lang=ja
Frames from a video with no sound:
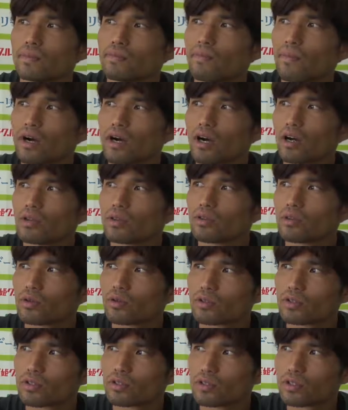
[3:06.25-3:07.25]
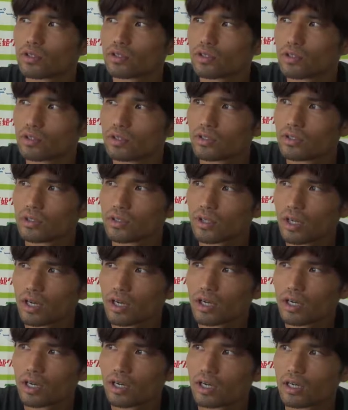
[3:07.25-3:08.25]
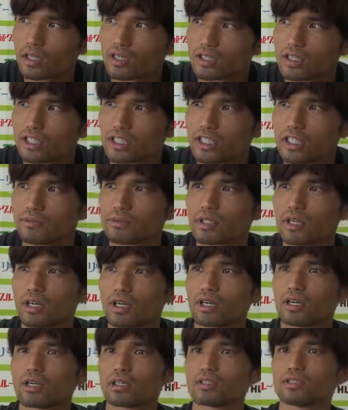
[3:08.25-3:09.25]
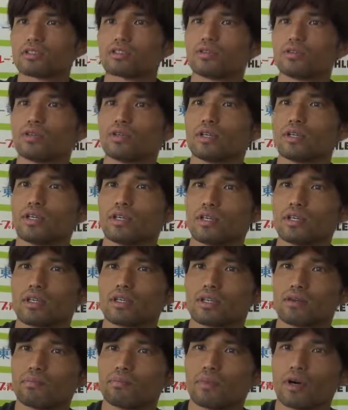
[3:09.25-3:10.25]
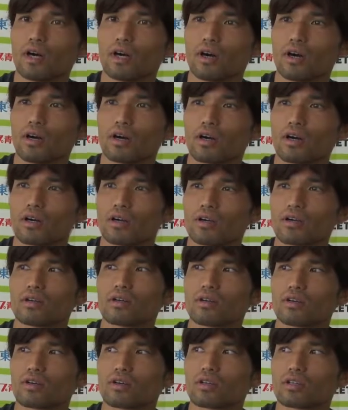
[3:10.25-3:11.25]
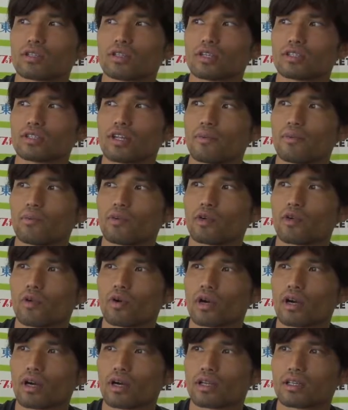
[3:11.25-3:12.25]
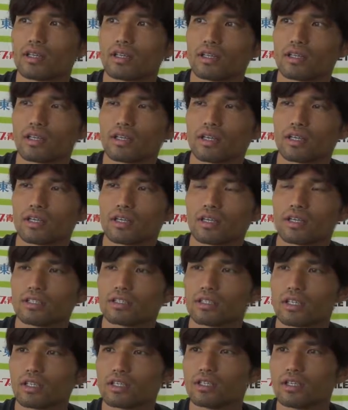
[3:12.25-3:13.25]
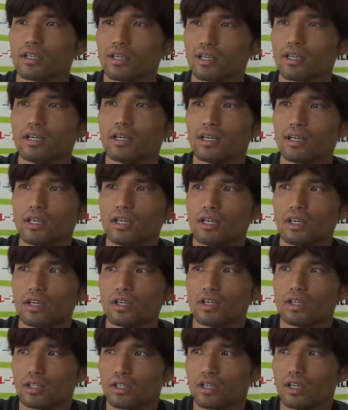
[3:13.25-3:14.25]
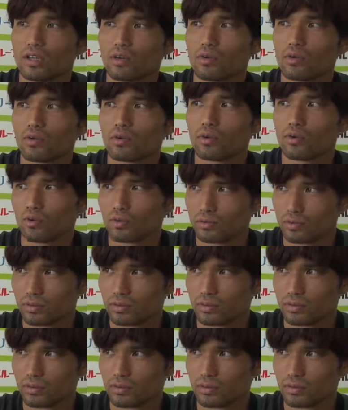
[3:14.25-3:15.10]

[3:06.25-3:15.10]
まあ、監督や GM からすごい、まあ、昨年も声かけていただいたりしたんでうん、でこの